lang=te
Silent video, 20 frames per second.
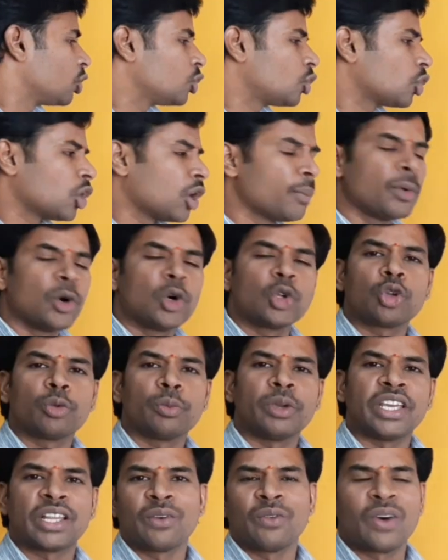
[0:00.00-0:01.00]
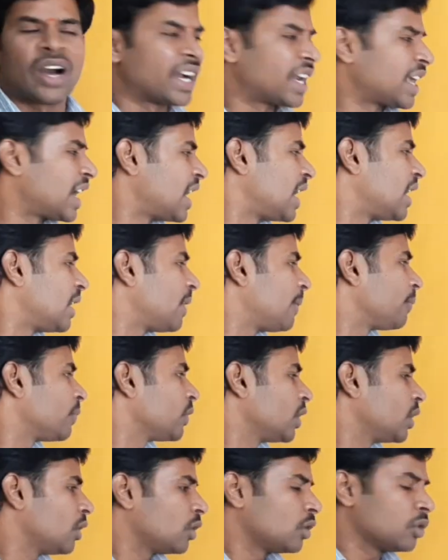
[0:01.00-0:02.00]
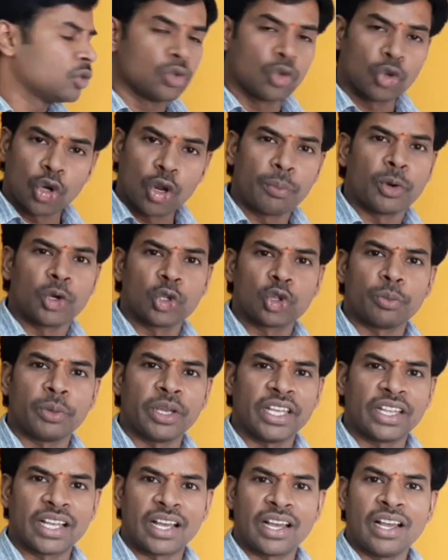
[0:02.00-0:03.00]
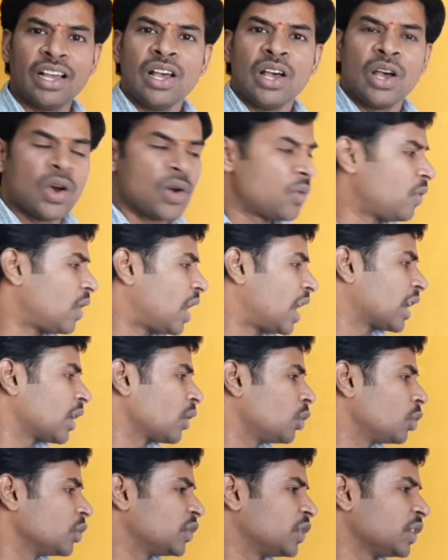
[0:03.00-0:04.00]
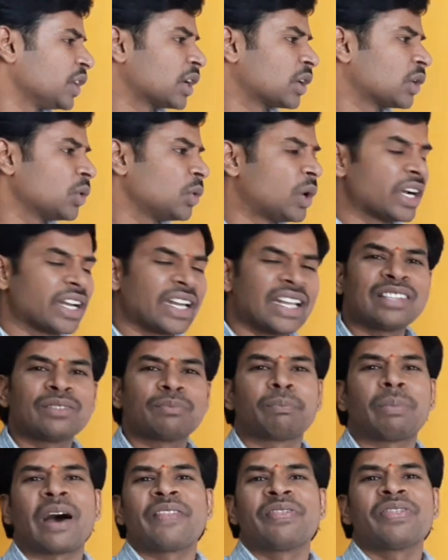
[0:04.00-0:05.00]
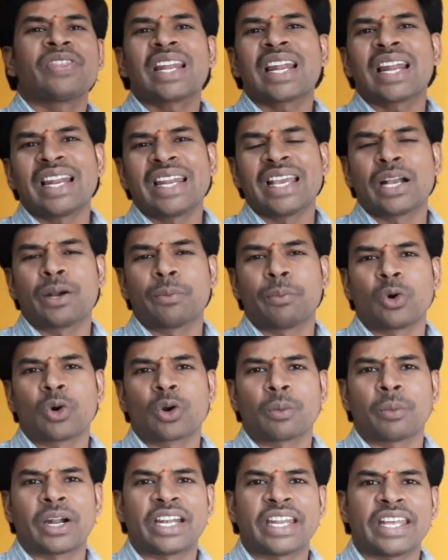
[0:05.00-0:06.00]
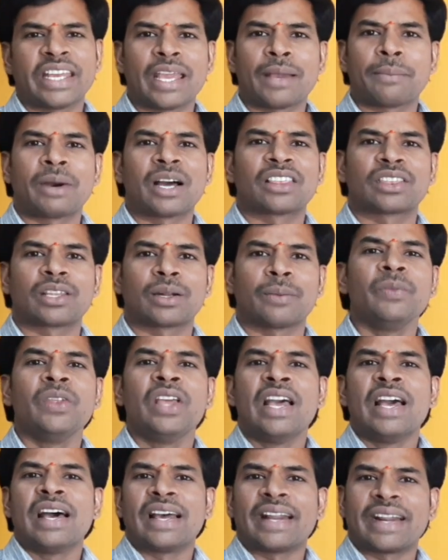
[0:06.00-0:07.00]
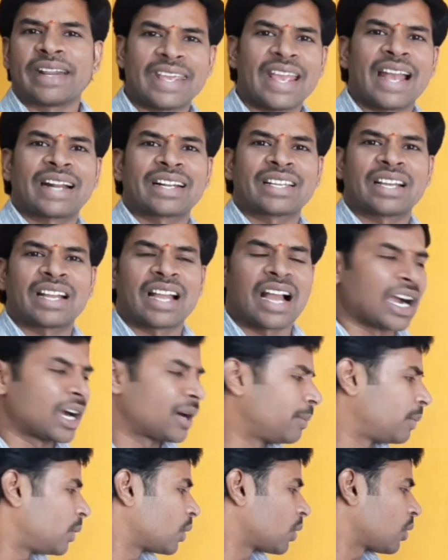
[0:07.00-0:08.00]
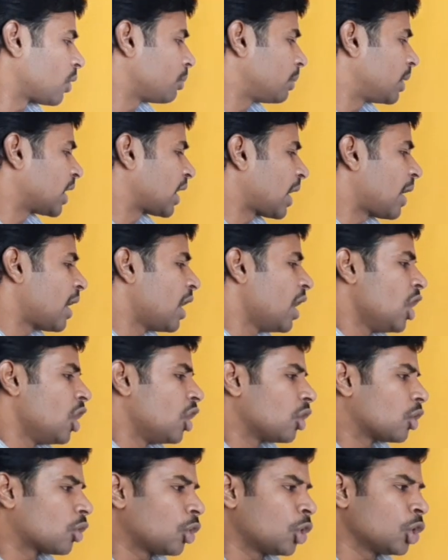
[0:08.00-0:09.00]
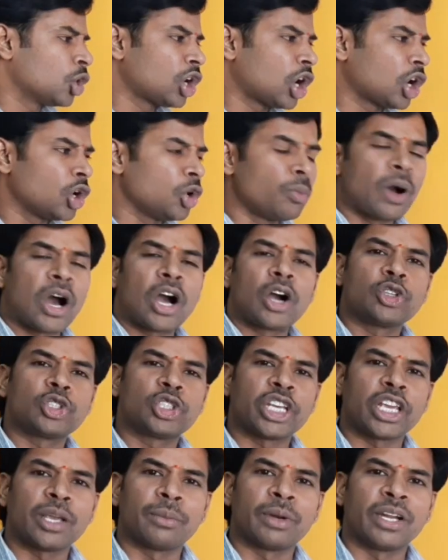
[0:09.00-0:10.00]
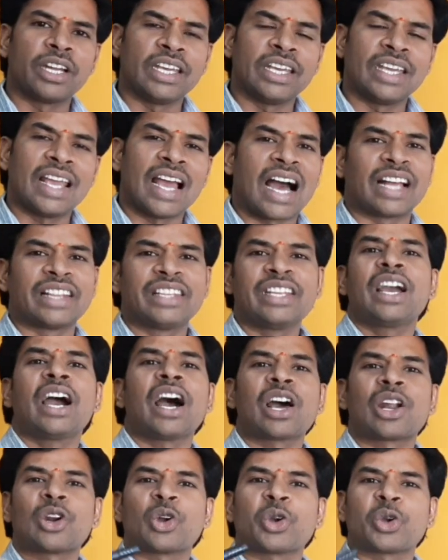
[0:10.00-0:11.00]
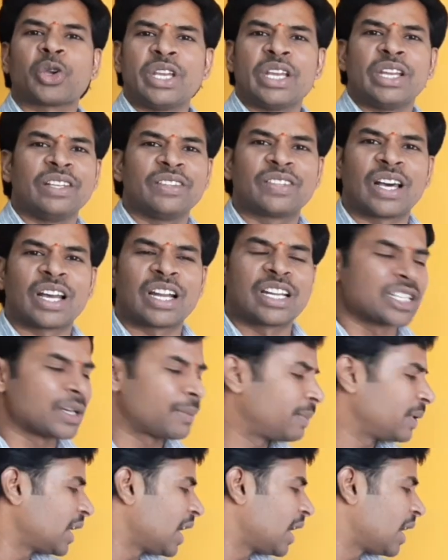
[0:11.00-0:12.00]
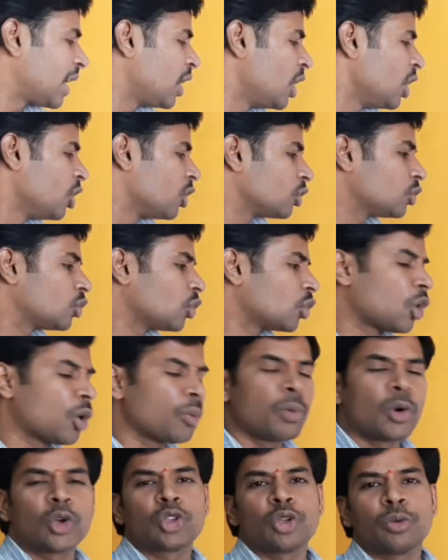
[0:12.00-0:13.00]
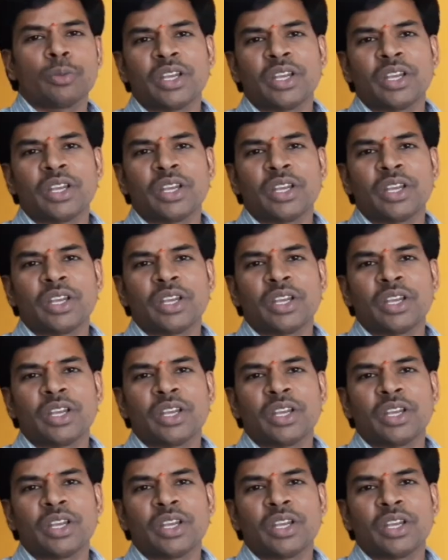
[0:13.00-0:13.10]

దున్నపోతు మీద వాన దున్నపోతు మీద వాన కురిసినట్లు అంటే స్పందన లేకపోవడం అంటే ఏమాత్రం రియాక్ట్ కాకపోవడం అనమాట రోడ్లను బాగు చేయమని అధికారులకు ఎన్నిసార్లు చెప్పినా దున్నపోతు